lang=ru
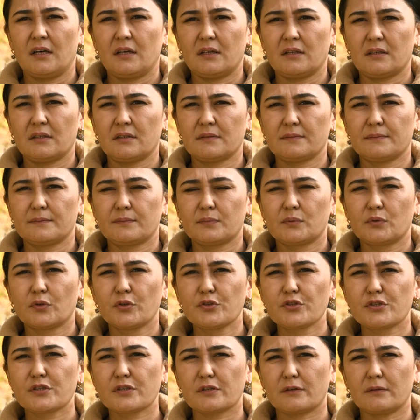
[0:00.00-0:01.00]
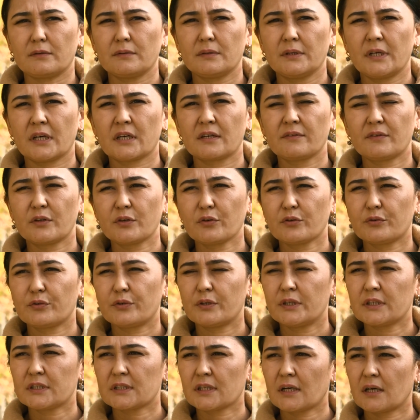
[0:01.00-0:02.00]
А, то есть, я говорю,
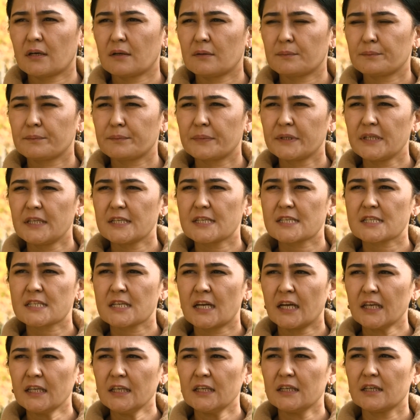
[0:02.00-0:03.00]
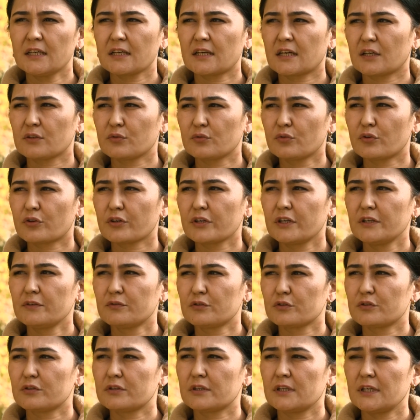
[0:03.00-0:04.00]
это были знания, которые
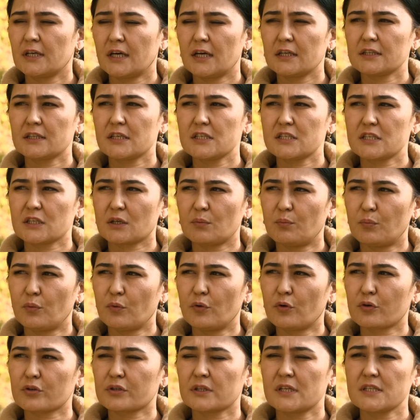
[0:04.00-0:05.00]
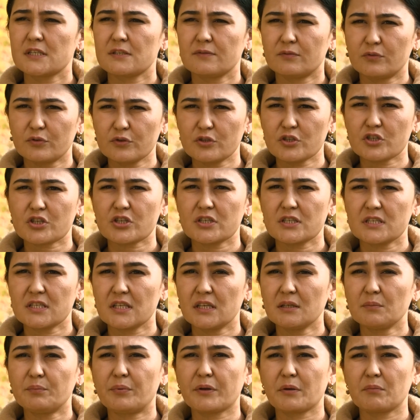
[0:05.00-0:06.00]
вот я до сих пор на сегодняшний
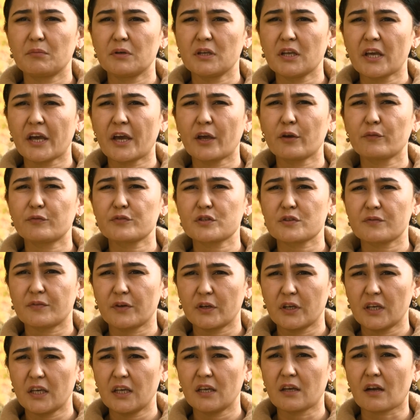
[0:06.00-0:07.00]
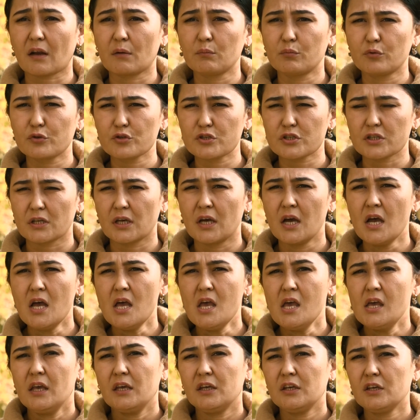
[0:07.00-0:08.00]
день применяю в своей работе.
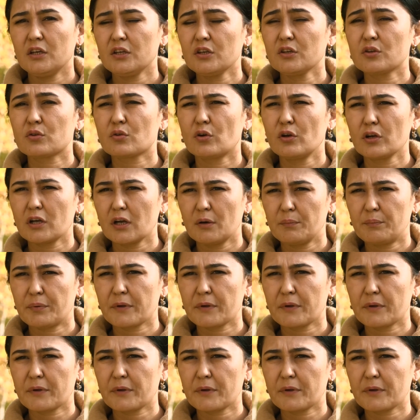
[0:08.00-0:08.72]
И не только